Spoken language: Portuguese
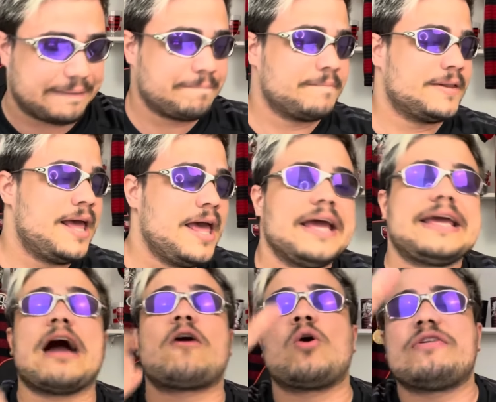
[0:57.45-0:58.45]
O
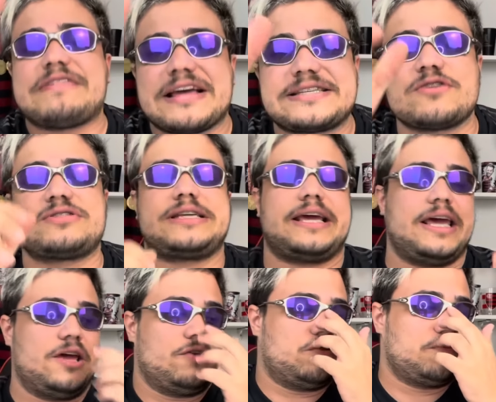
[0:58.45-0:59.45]
que acontece é o
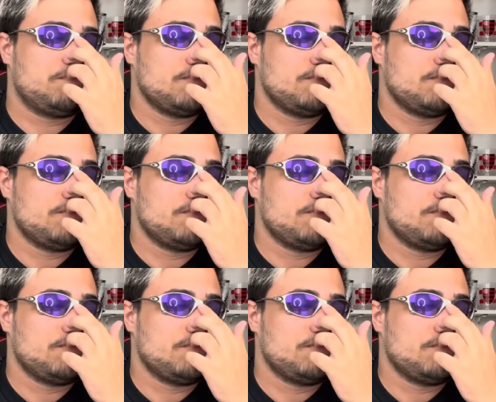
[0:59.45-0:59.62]
seguinte: